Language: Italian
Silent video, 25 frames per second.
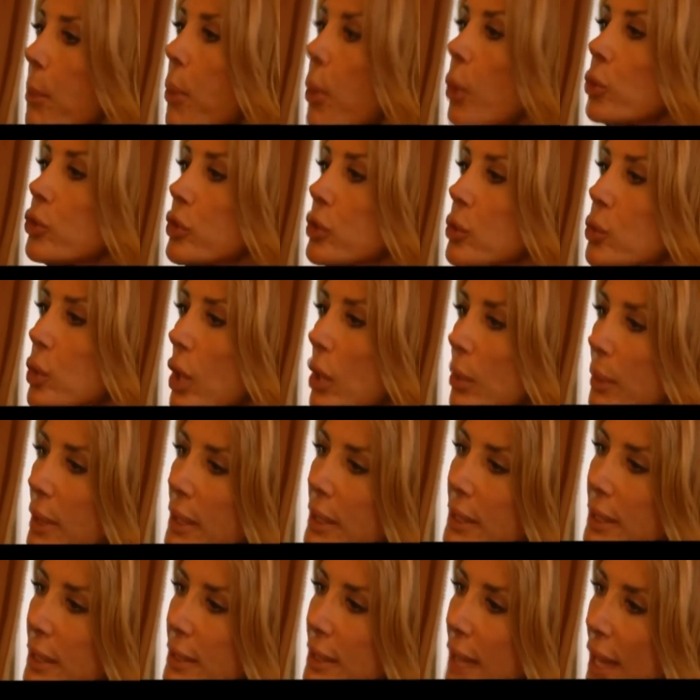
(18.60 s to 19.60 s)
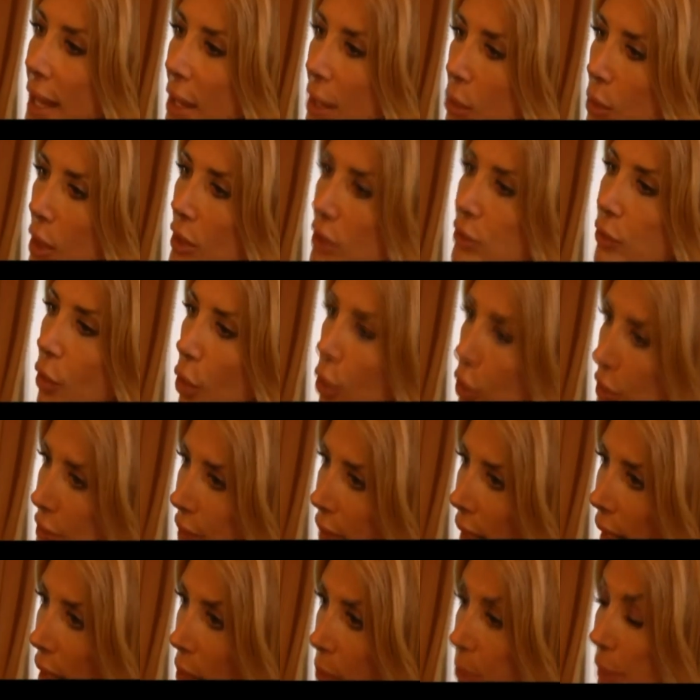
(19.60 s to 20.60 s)
può sicuramente dare una
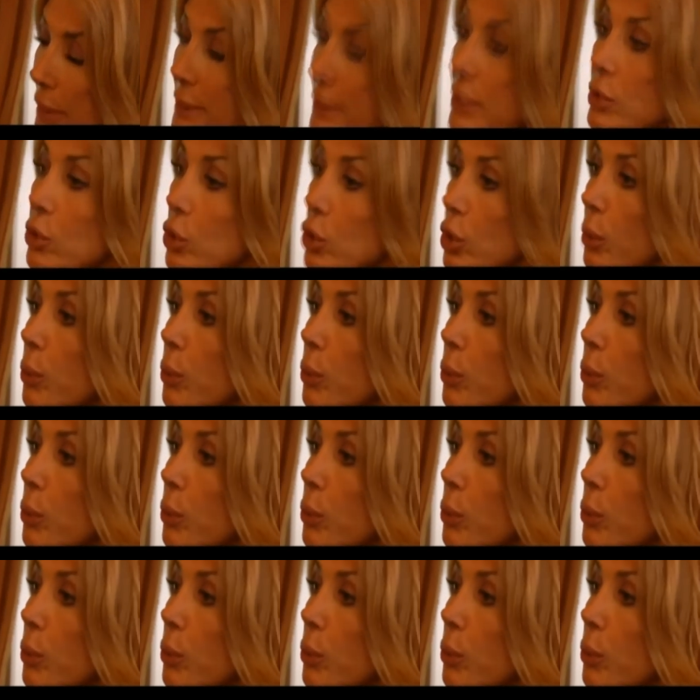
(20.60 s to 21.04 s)
svolta al partito,